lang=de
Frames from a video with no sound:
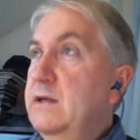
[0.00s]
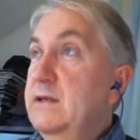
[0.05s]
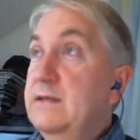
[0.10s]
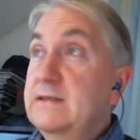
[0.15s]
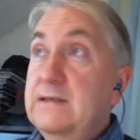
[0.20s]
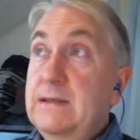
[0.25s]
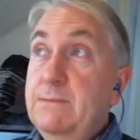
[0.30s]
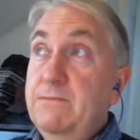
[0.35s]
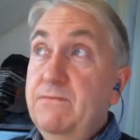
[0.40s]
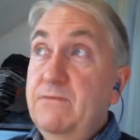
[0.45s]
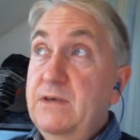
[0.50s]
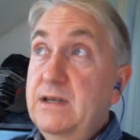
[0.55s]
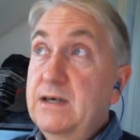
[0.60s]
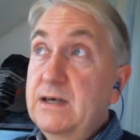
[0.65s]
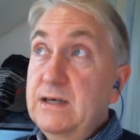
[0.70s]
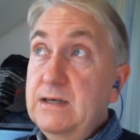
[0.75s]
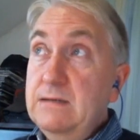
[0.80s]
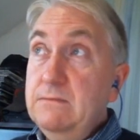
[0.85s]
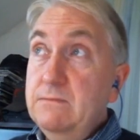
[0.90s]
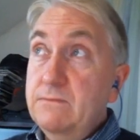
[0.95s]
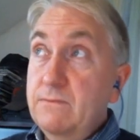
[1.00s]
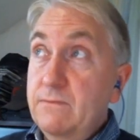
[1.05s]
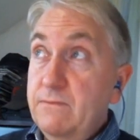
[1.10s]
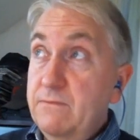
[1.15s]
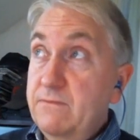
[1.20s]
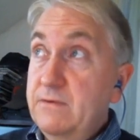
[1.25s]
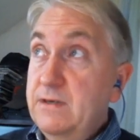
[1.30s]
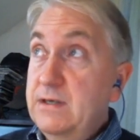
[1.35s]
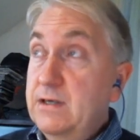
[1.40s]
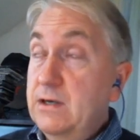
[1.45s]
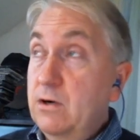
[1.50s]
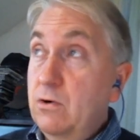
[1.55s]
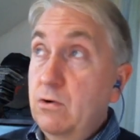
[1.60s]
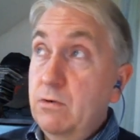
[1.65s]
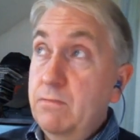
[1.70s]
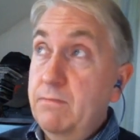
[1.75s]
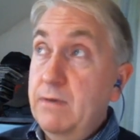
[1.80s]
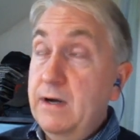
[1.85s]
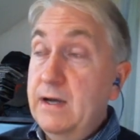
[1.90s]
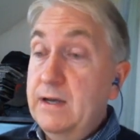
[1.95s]
Es gibt wieder, wie auch
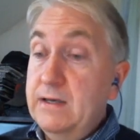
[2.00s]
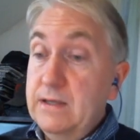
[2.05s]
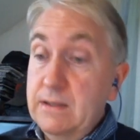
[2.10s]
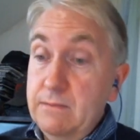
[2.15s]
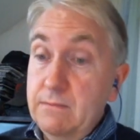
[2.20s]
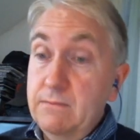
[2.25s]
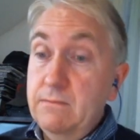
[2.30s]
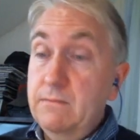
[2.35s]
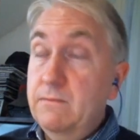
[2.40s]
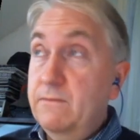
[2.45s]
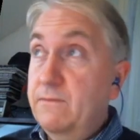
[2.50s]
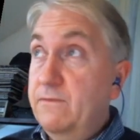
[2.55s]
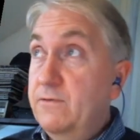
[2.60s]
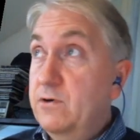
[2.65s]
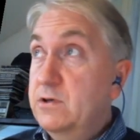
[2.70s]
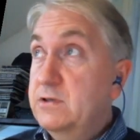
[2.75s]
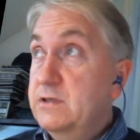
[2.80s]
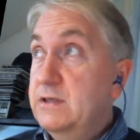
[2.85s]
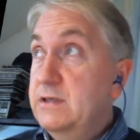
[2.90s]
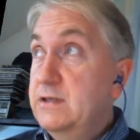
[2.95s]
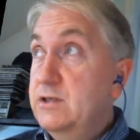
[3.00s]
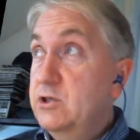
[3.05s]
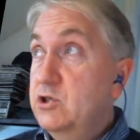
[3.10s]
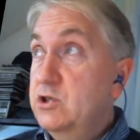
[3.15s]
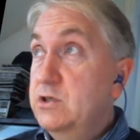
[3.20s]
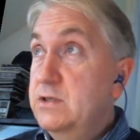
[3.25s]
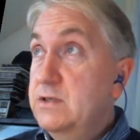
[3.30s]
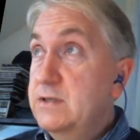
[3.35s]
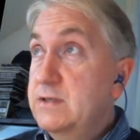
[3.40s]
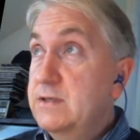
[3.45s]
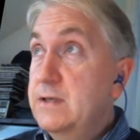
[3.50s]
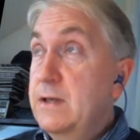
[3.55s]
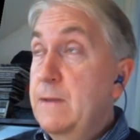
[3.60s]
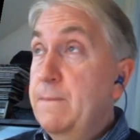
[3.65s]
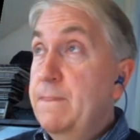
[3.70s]
bei dem First Editions,